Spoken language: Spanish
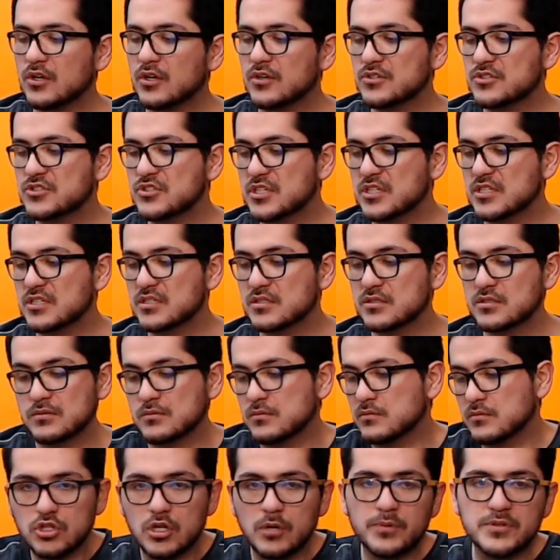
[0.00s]
Entonces,
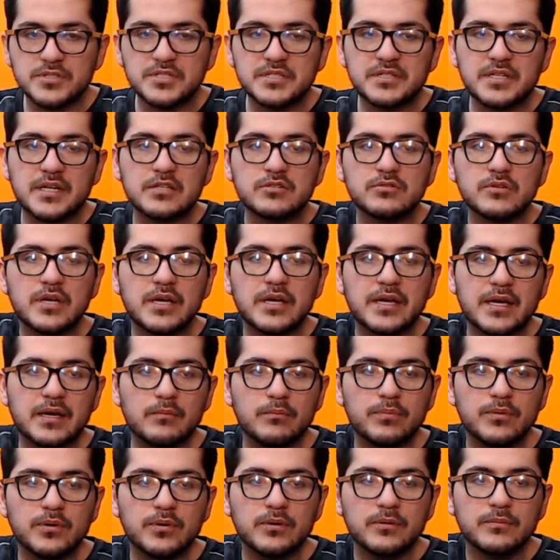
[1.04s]
solo por citarles un
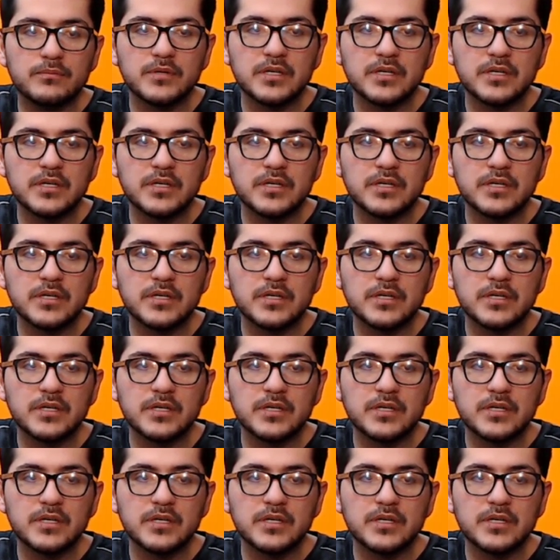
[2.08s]
ejemplo,